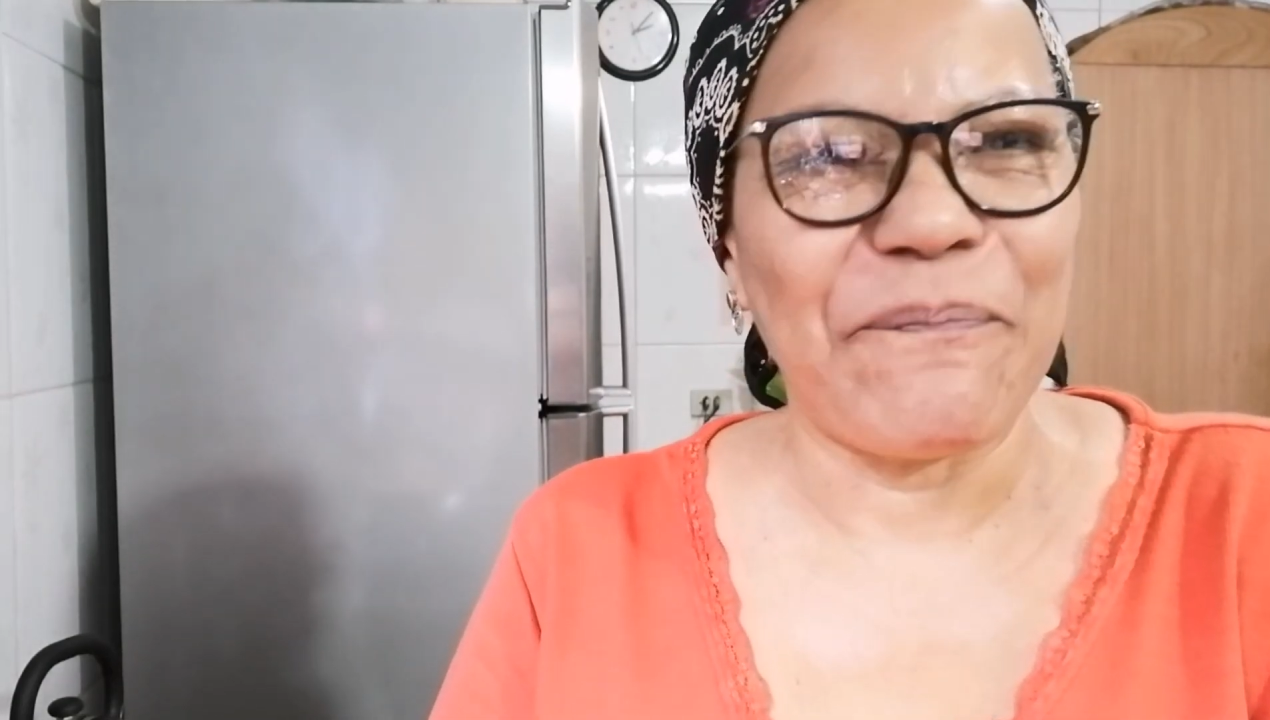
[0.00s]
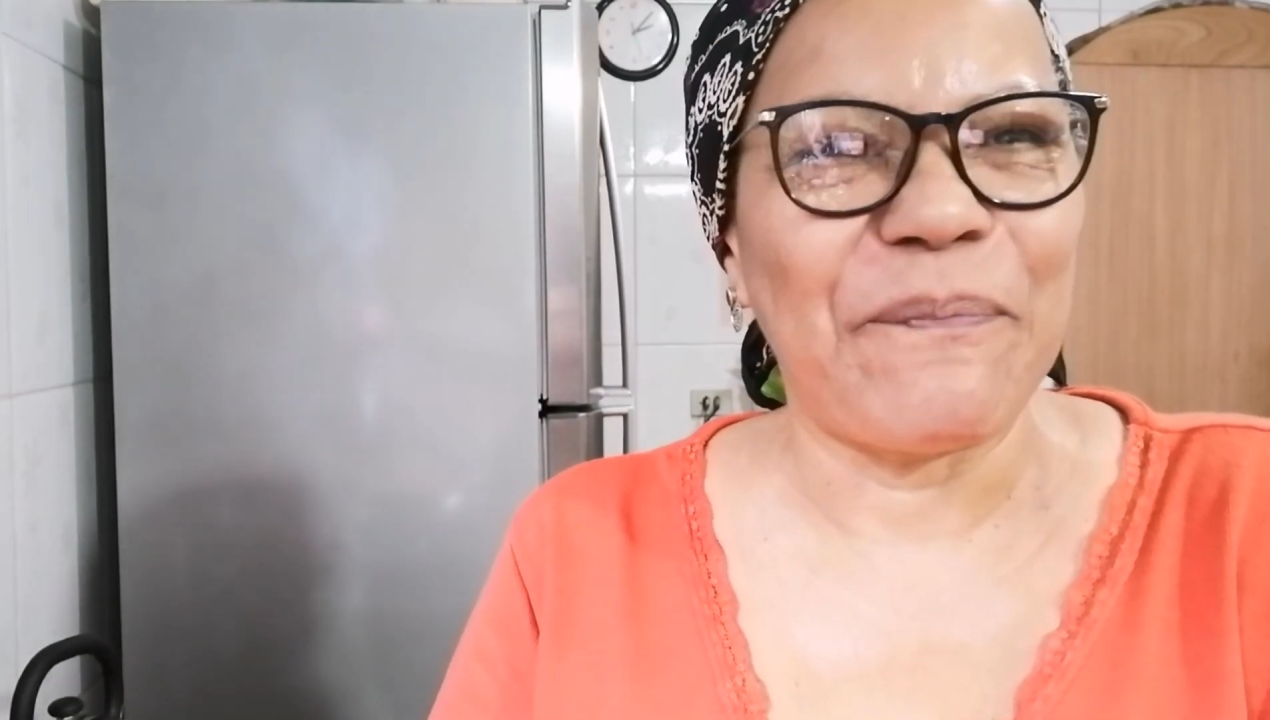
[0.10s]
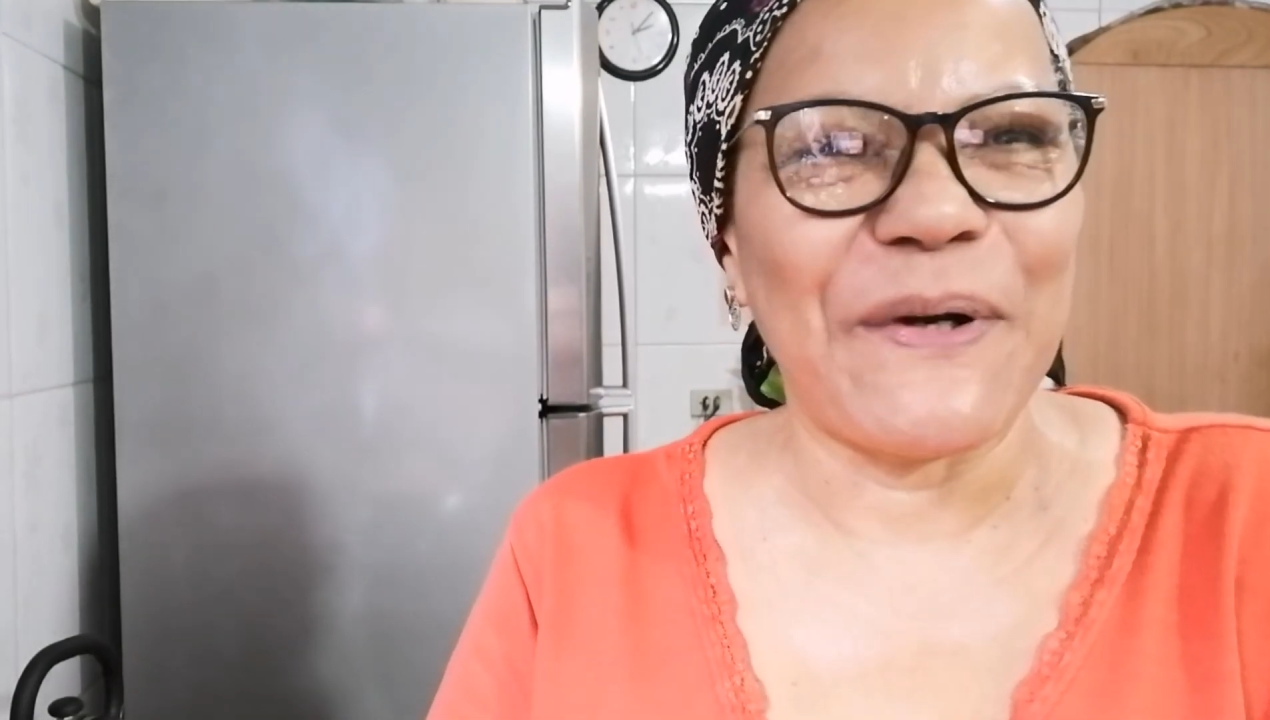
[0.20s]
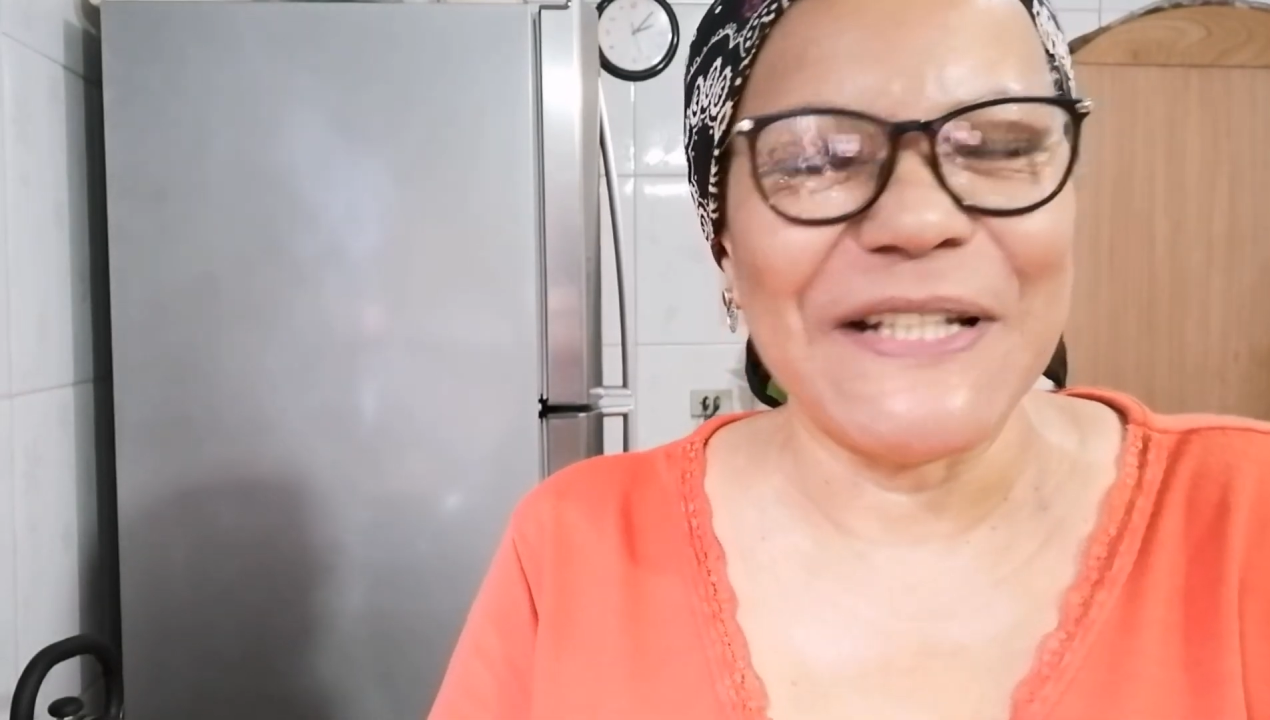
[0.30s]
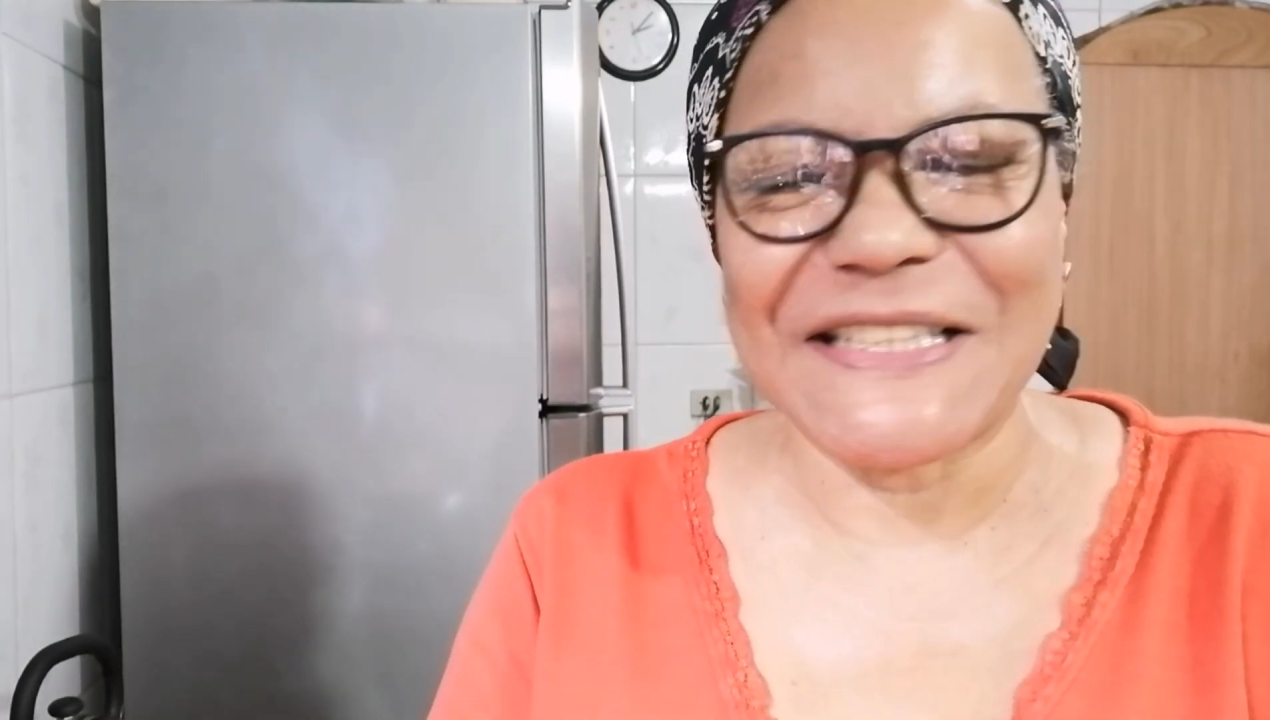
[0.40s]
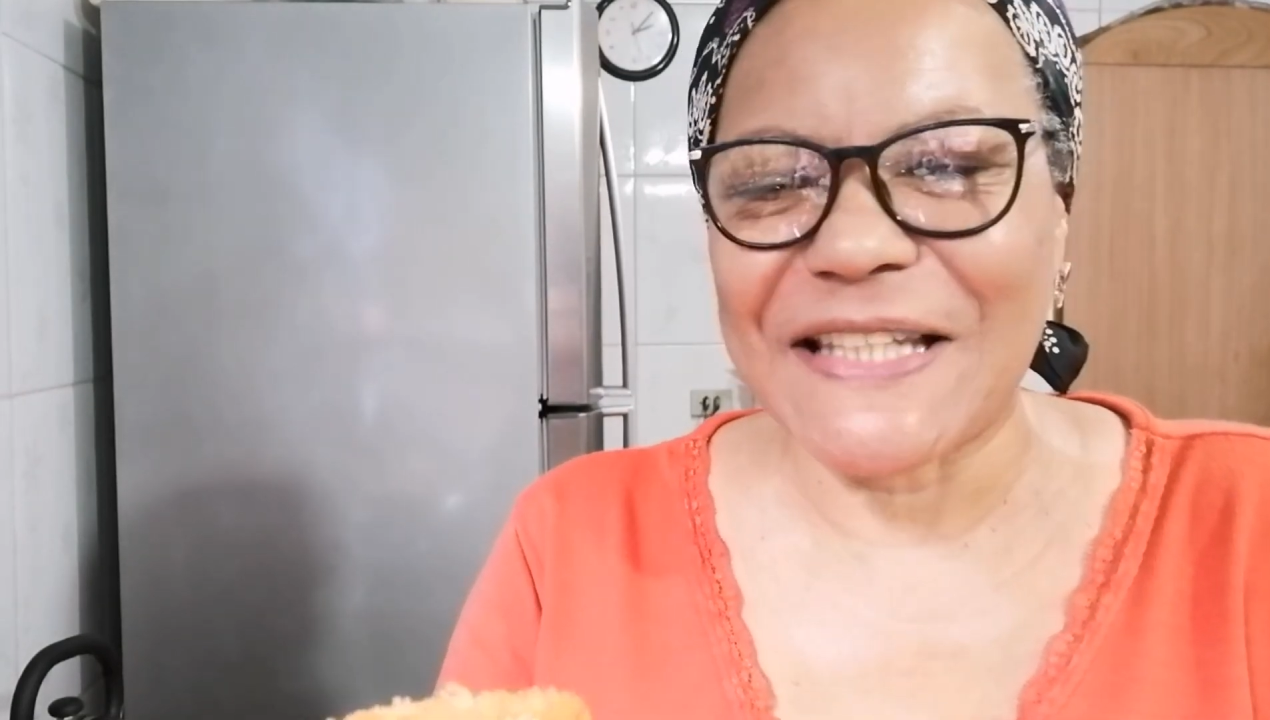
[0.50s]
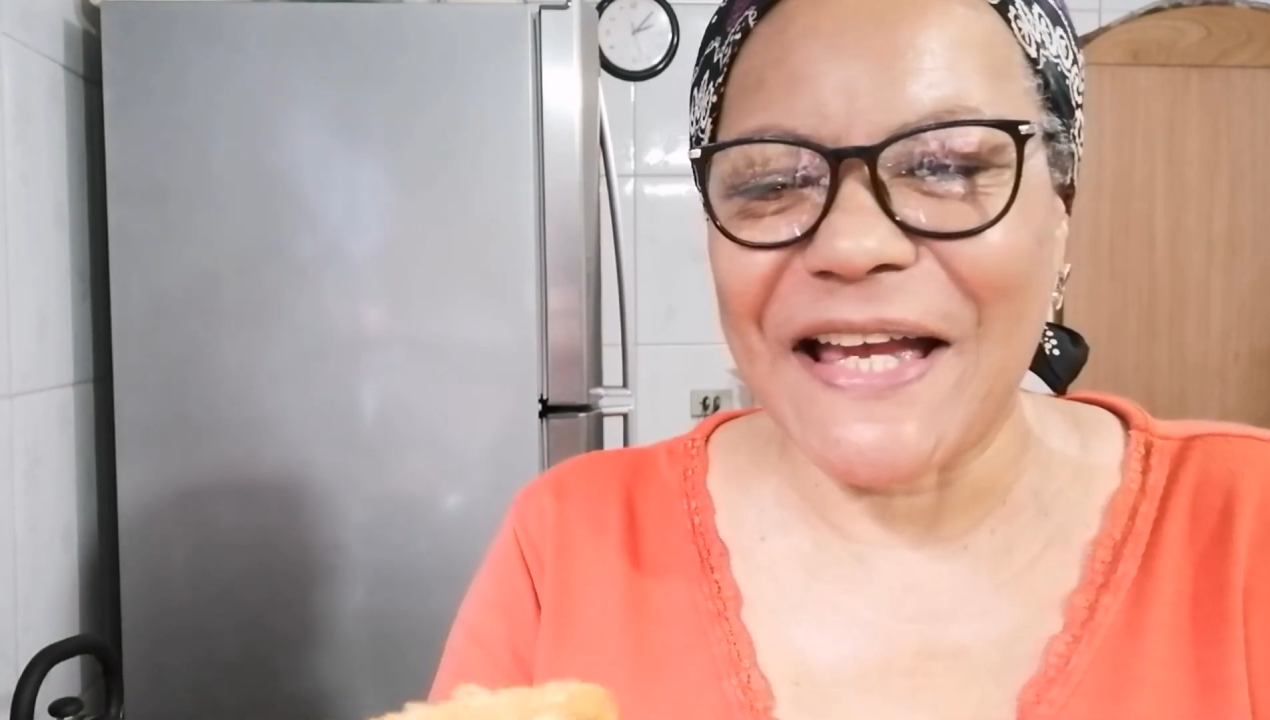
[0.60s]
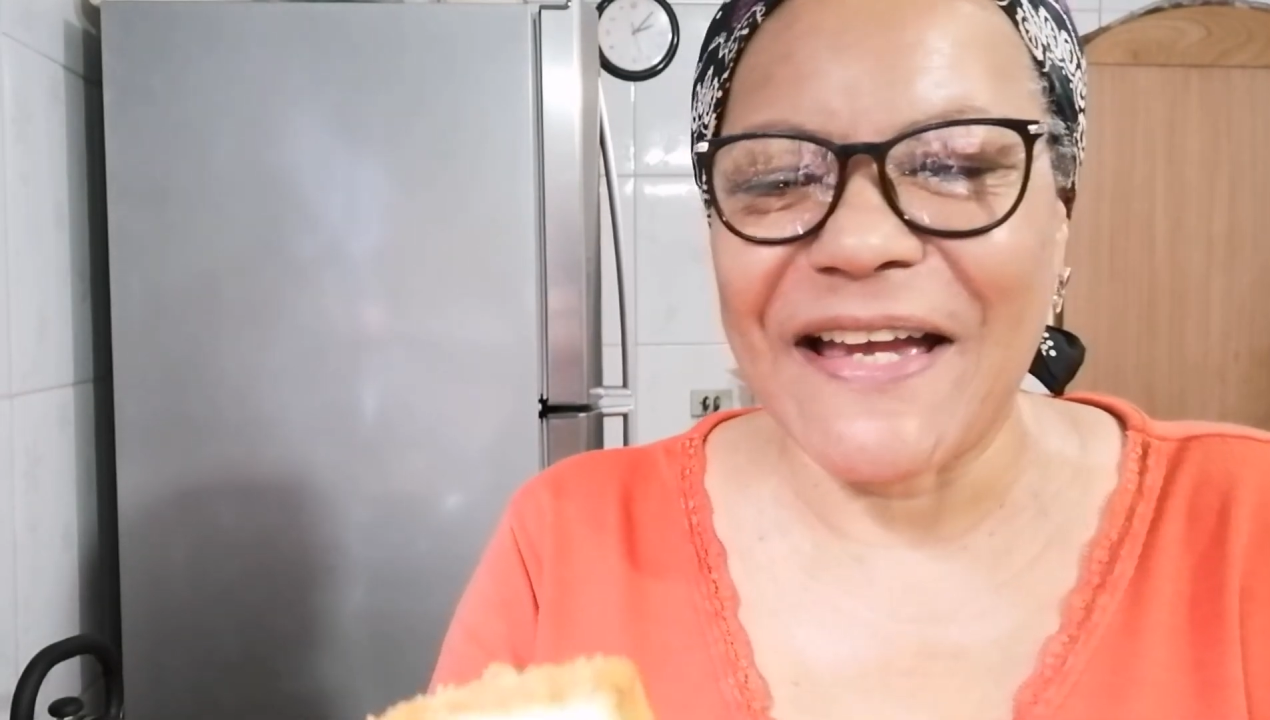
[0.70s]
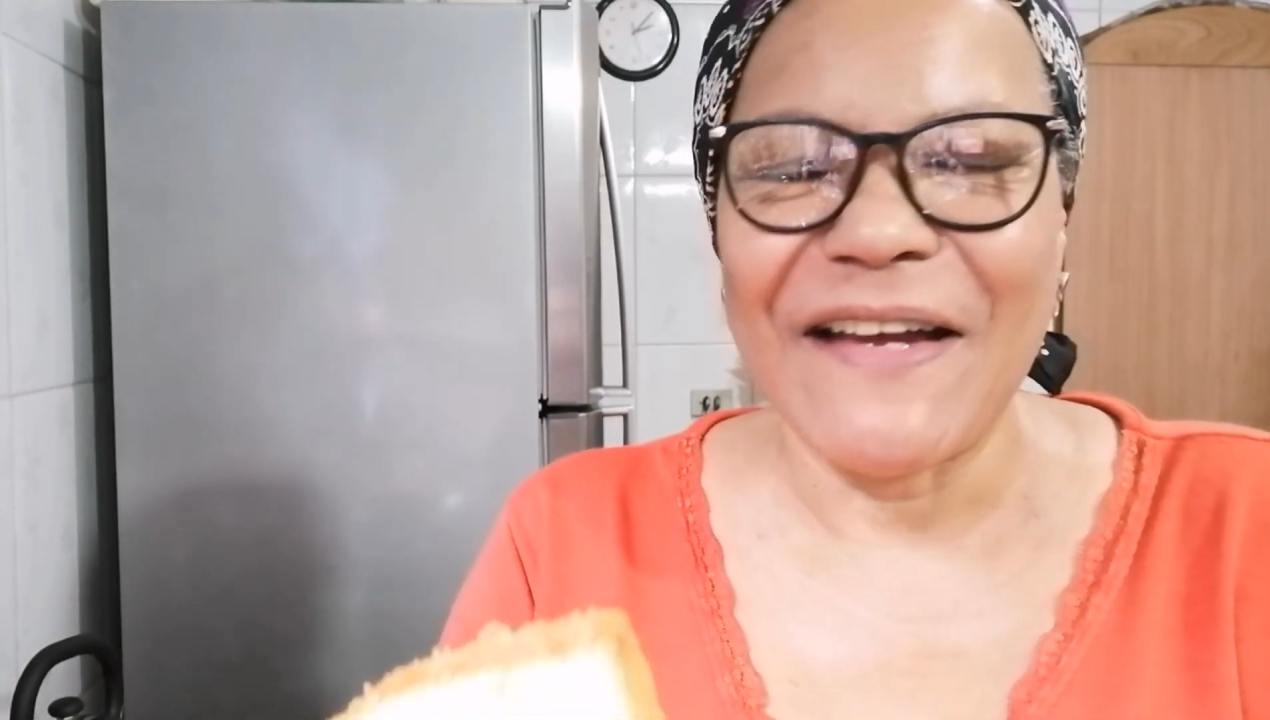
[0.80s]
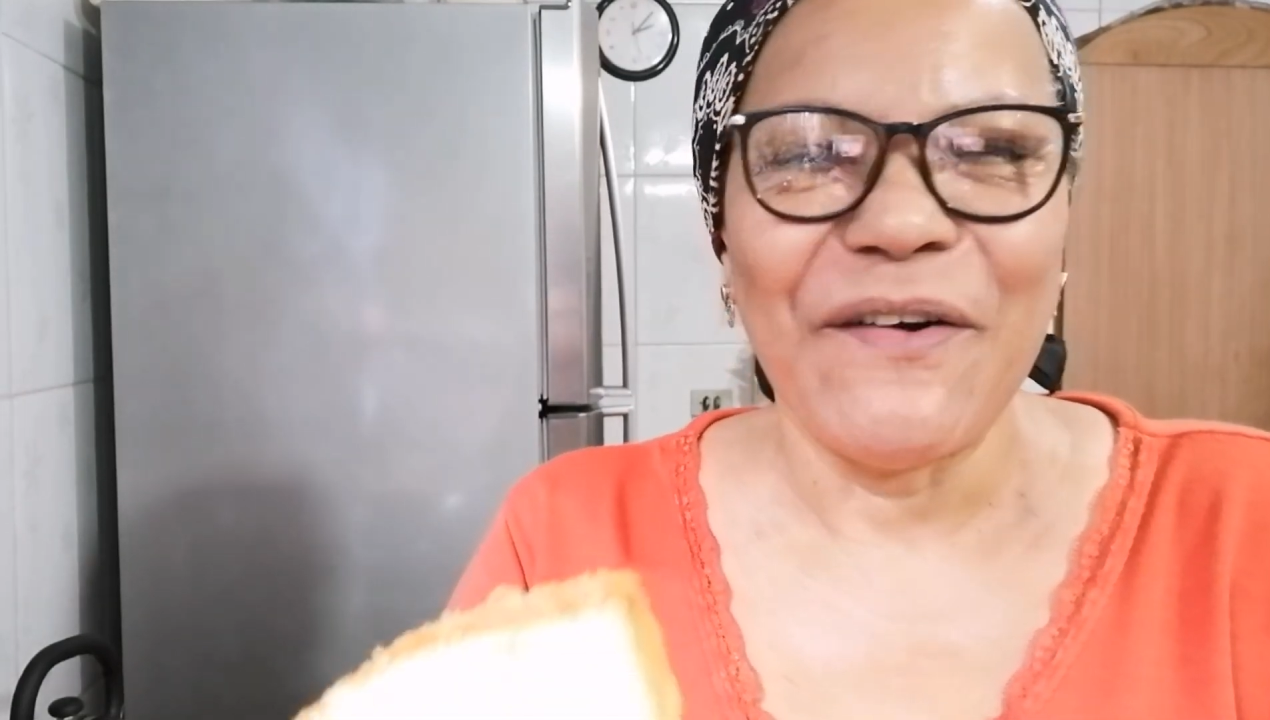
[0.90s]
Pois
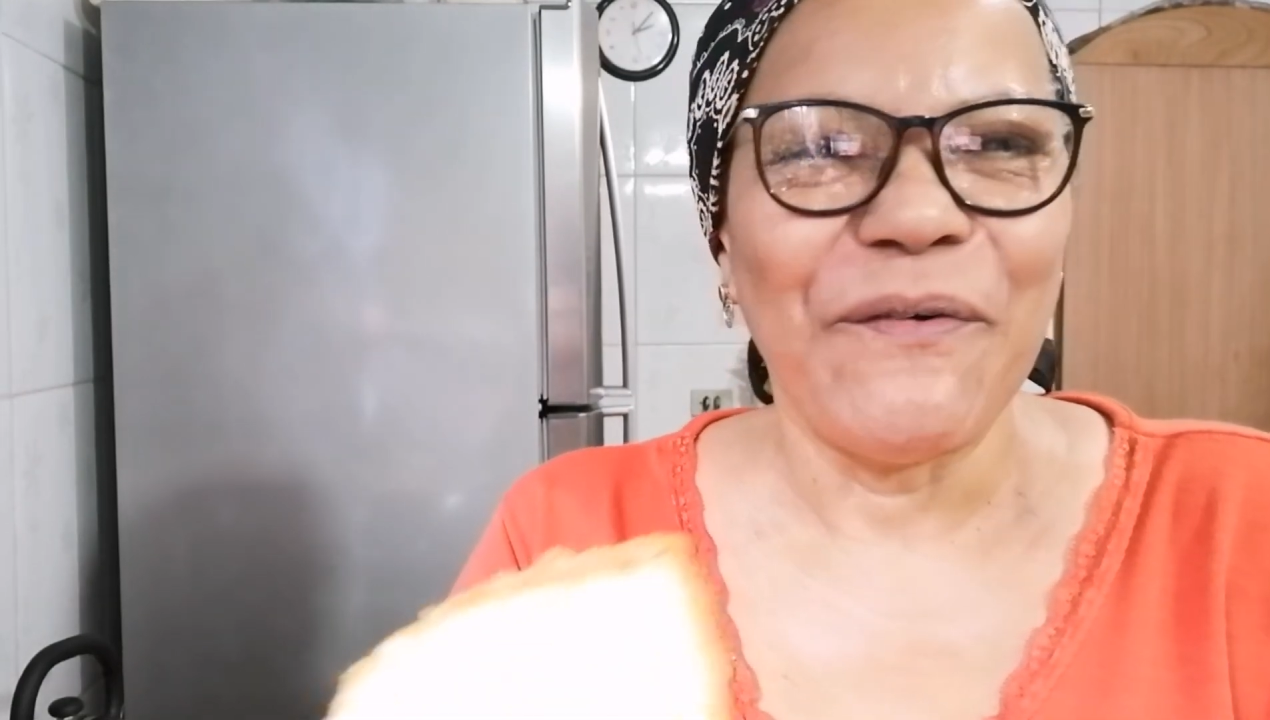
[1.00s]
é